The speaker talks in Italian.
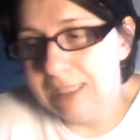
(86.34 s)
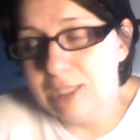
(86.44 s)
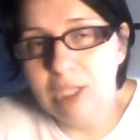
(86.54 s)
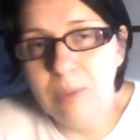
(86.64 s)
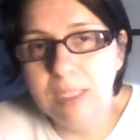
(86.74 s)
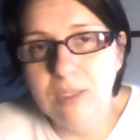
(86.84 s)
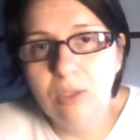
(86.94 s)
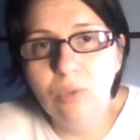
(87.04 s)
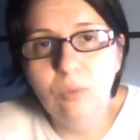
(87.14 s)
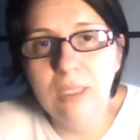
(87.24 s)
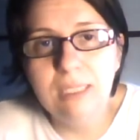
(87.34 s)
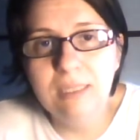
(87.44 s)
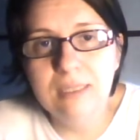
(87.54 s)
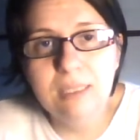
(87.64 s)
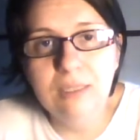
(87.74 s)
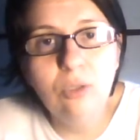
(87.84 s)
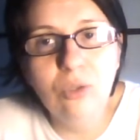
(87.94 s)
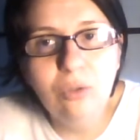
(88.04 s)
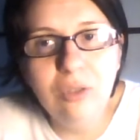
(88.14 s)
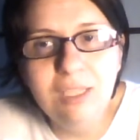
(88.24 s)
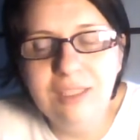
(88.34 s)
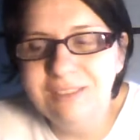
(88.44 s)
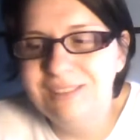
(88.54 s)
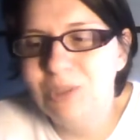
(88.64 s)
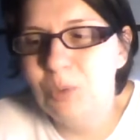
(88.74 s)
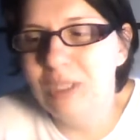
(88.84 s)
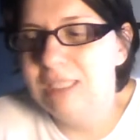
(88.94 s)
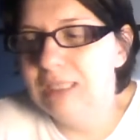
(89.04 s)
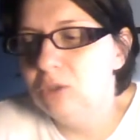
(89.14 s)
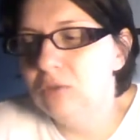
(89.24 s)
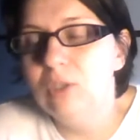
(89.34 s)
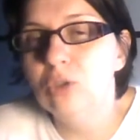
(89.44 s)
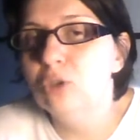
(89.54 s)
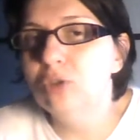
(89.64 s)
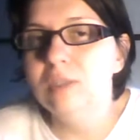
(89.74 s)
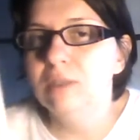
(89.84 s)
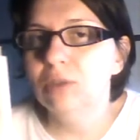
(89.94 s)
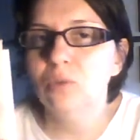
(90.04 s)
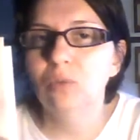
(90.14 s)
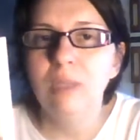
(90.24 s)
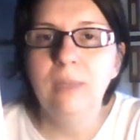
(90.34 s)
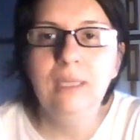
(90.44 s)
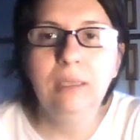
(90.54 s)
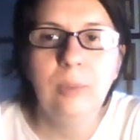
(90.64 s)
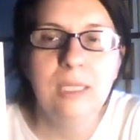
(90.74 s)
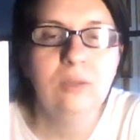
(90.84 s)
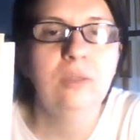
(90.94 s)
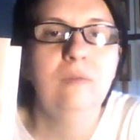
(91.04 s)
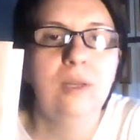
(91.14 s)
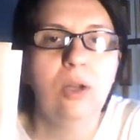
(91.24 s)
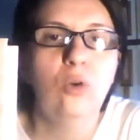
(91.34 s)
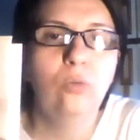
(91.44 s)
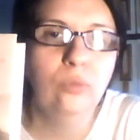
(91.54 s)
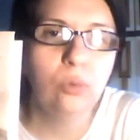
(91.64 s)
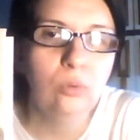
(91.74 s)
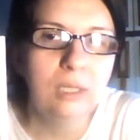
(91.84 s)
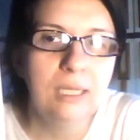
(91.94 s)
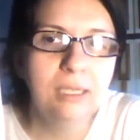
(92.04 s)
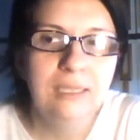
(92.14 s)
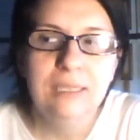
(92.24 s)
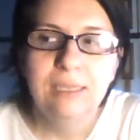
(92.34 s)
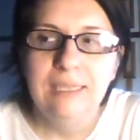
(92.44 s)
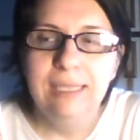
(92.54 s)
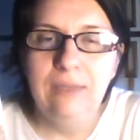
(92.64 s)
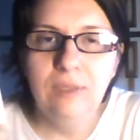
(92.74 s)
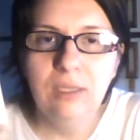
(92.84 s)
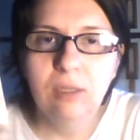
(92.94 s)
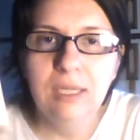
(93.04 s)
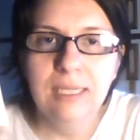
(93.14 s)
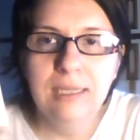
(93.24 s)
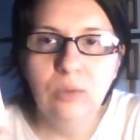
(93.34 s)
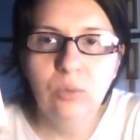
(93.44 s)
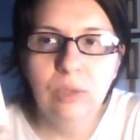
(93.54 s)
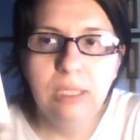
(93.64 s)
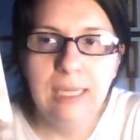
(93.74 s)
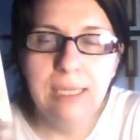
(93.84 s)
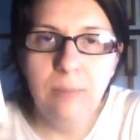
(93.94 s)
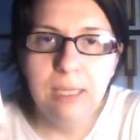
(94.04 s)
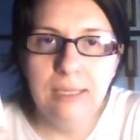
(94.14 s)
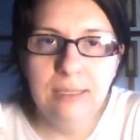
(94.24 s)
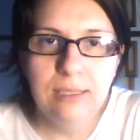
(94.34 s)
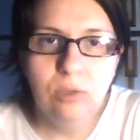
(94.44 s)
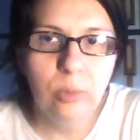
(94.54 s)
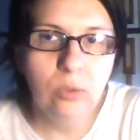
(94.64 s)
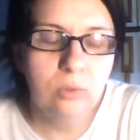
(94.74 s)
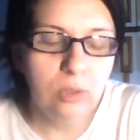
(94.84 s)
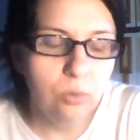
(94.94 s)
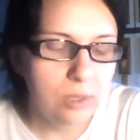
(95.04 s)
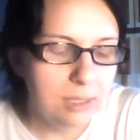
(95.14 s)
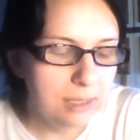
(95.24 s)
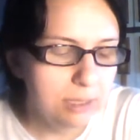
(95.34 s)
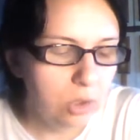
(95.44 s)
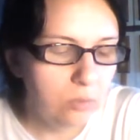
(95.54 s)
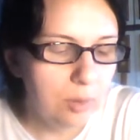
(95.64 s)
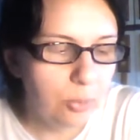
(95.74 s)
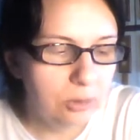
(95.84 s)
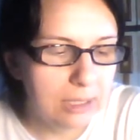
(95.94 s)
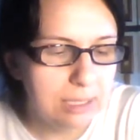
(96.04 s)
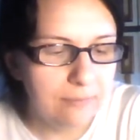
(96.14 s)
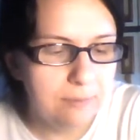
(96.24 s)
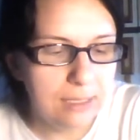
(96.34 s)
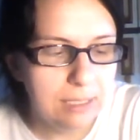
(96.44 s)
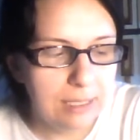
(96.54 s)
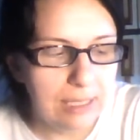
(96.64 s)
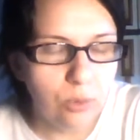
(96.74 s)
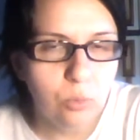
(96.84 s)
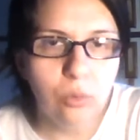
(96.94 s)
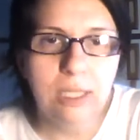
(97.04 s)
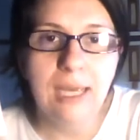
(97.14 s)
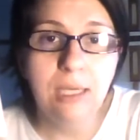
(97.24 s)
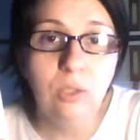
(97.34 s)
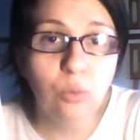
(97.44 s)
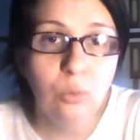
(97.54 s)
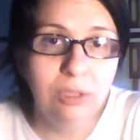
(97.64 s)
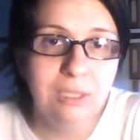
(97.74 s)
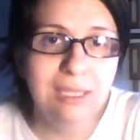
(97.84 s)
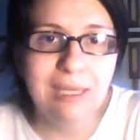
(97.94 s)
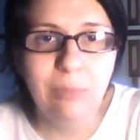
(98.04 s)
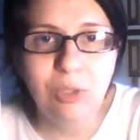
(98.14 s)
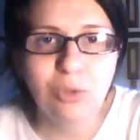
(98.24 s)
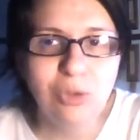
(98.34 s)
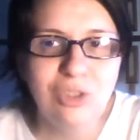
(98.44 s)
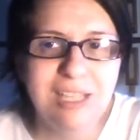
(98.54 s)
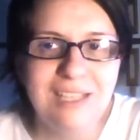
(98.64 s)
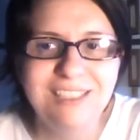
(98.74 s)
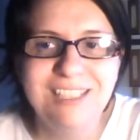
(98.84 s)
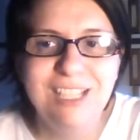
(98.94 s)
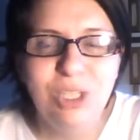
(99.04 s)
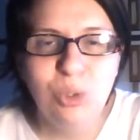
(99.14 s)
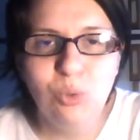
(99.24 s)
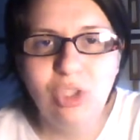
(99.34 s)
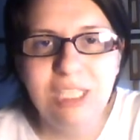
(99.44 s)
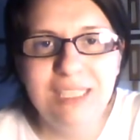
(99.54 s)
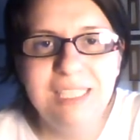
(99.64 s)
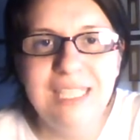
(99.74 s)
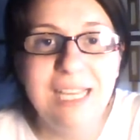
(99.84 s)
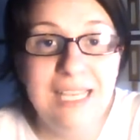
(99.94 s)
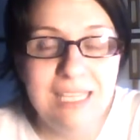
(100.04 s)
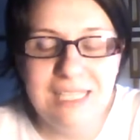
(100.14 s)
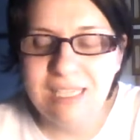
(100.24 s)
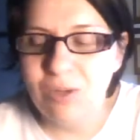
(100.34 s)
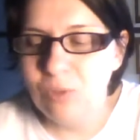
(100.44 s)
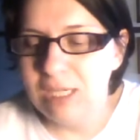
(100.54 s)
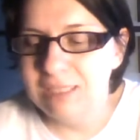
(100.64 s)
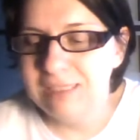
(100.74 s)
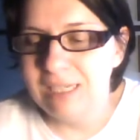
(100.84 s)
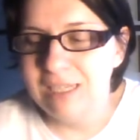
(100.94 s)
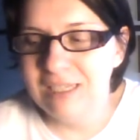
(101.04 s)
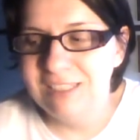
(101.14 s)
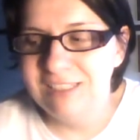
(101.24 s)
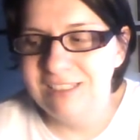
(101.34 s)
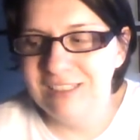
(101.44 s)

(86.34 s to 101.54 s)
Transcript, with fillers: la celebrazione di un grande scrittore, eh, quindi io ve lo consiglio assolutamente, presto ne farò un vrulla e vi darò anche alcuni elementi, soprattutto alcuni siti dove poter avere alcuni aiuti che a me sono stati suggeriti da Esa, un'altra eh,